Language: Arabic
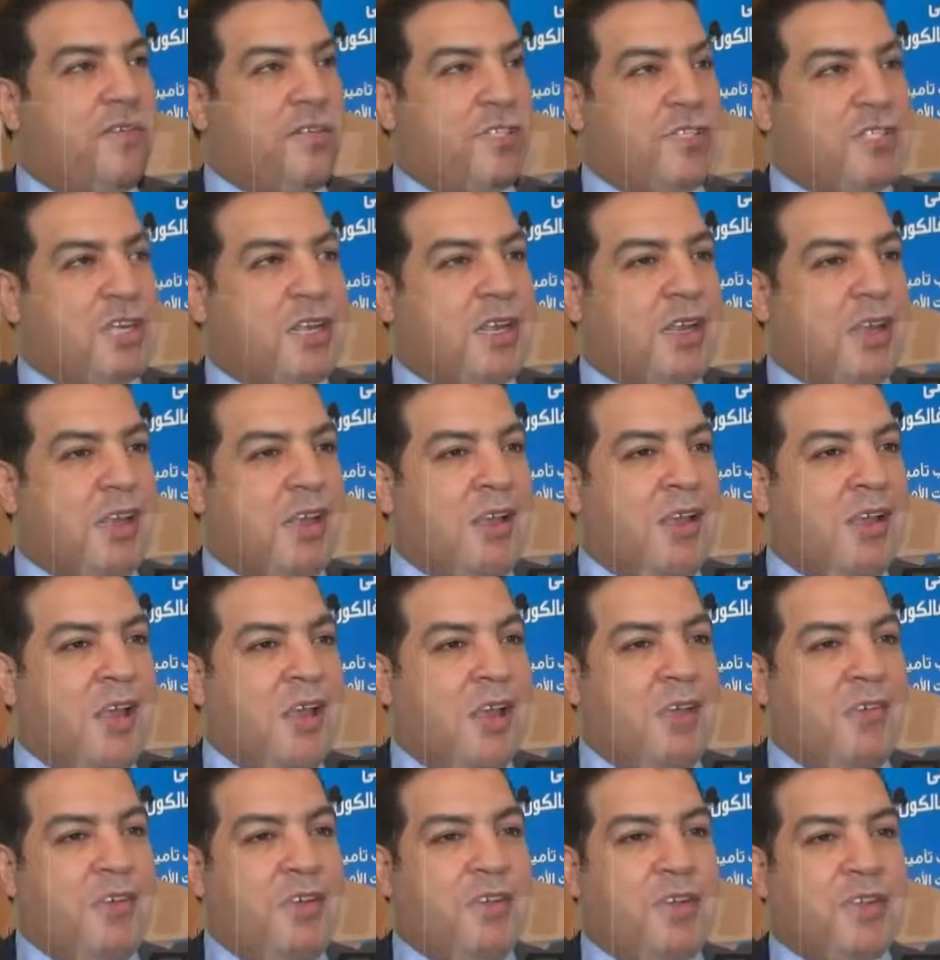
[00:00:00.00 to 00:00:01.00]
في الشركه
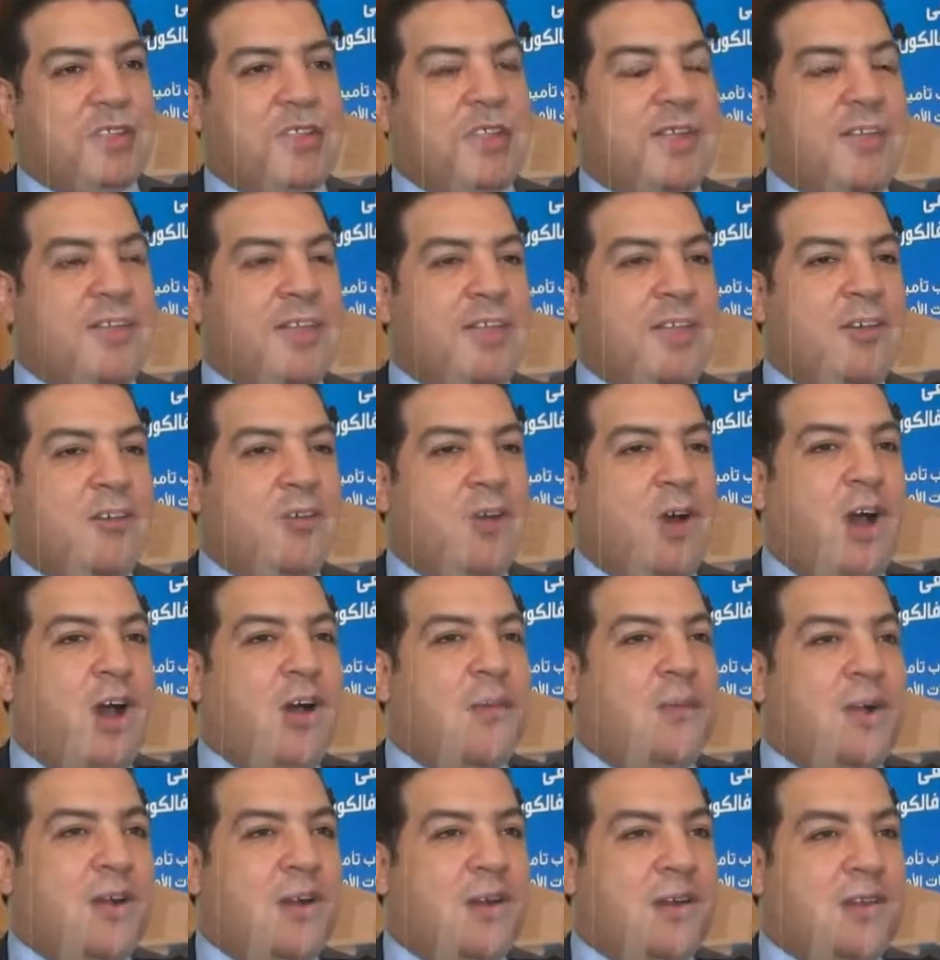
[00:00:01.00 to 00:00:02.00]
في الفتره دي
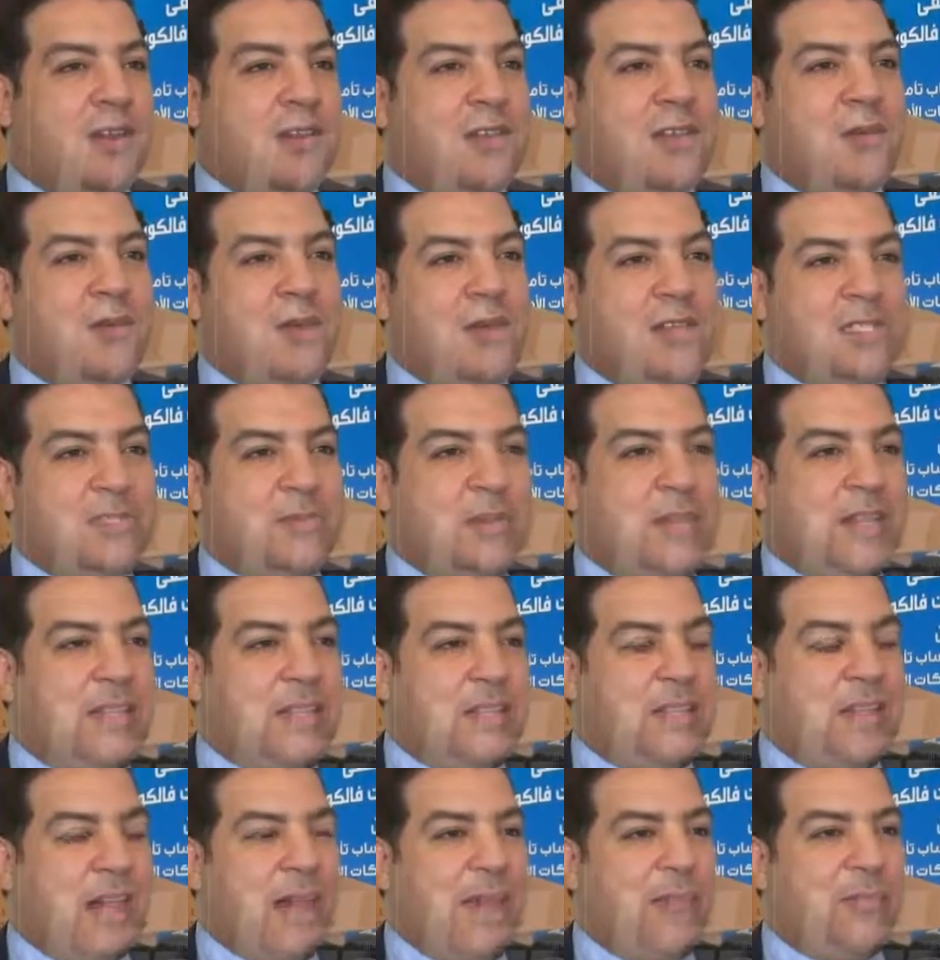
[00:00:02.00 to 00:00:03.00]
واكبر رضا بالنسبه لي
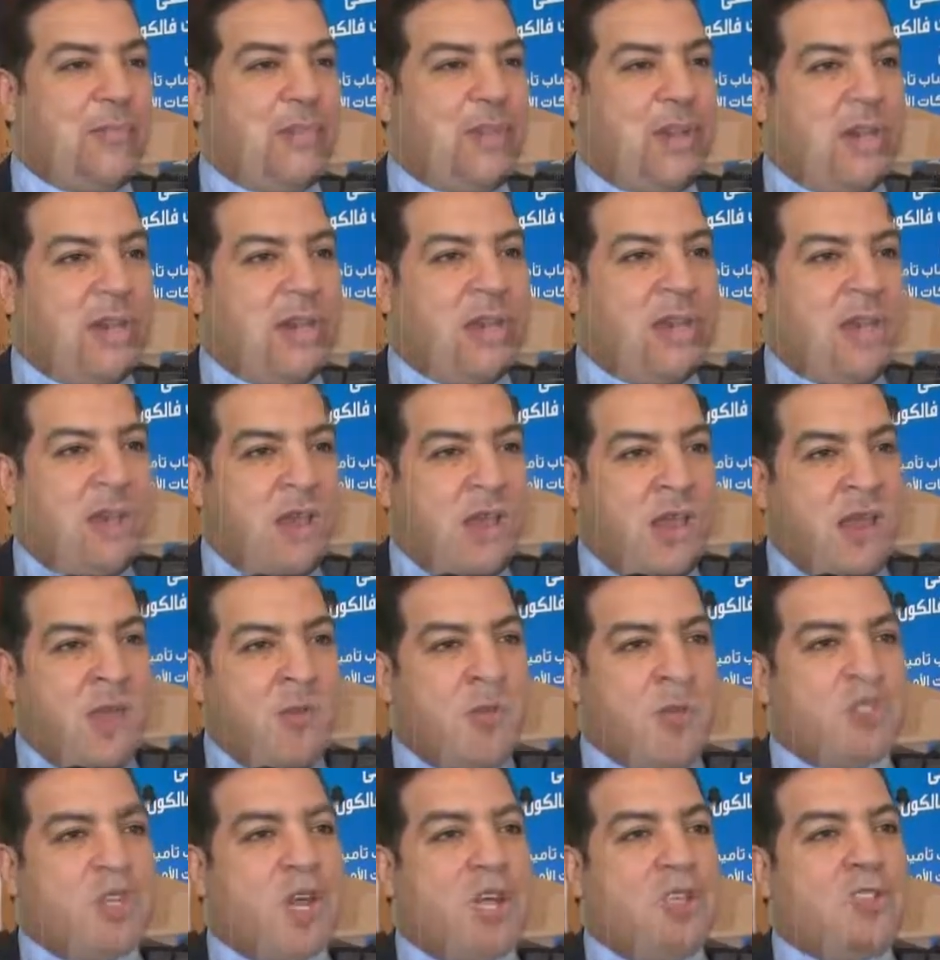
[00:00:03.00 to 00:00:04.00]
ان الحمد لله
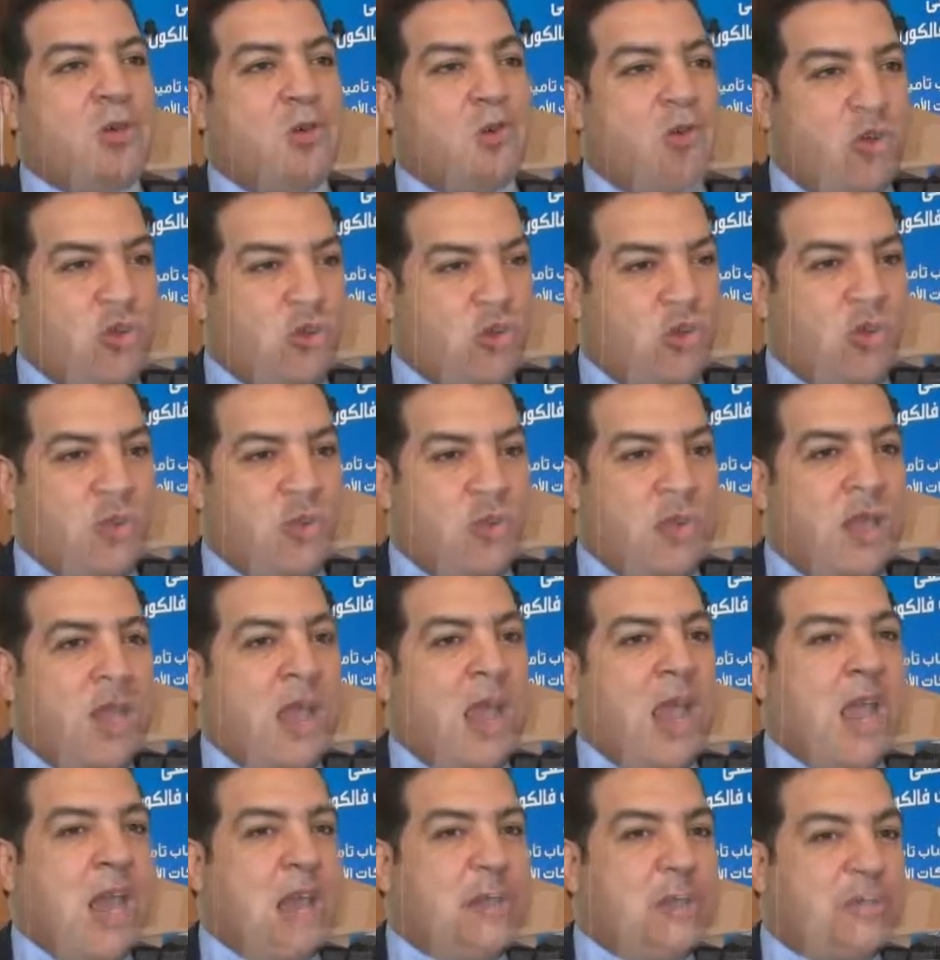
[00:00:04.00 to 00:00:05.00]
مش عايز اقول يوم
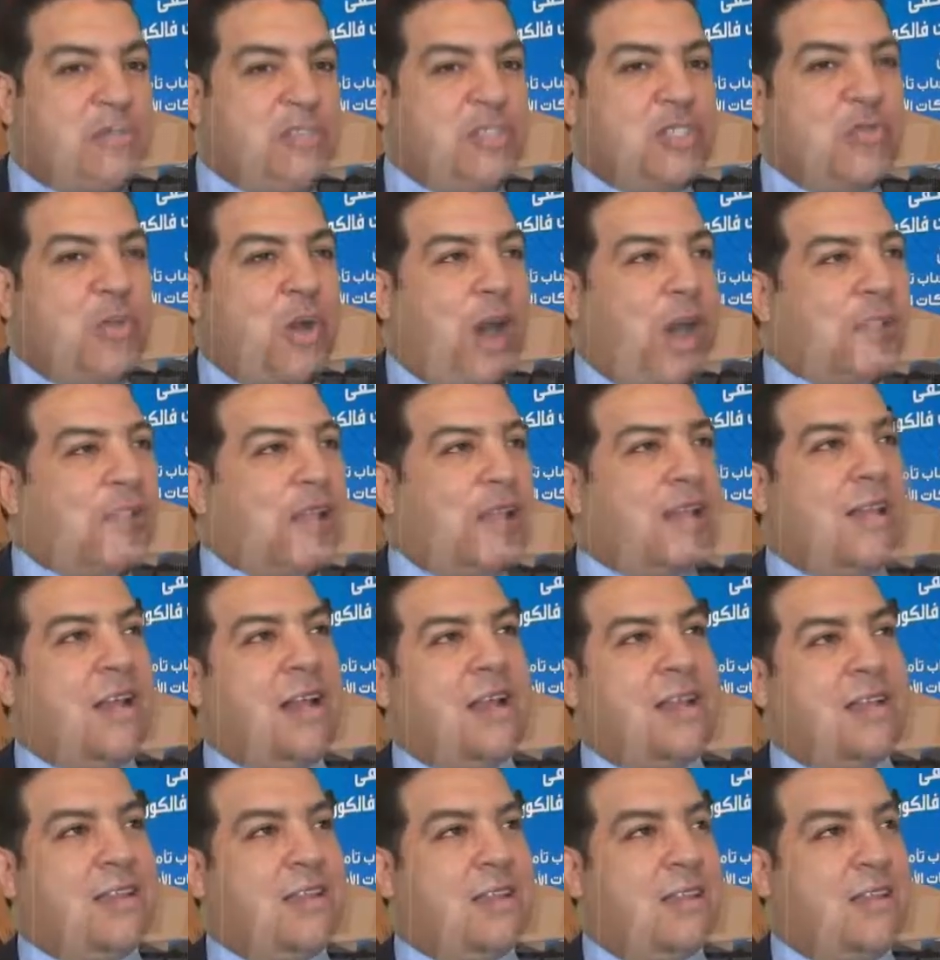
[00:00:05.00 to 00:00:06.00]
ان مفيش محاضره
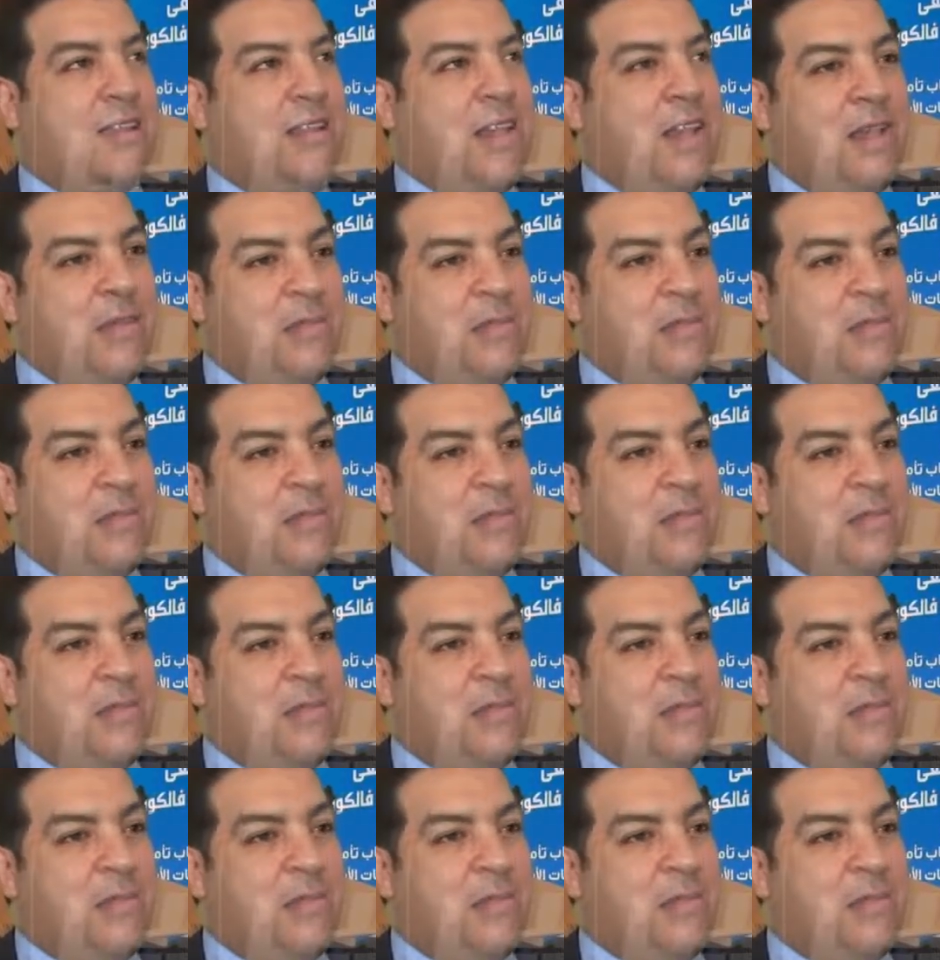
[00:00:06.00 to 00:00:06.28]
اتلغت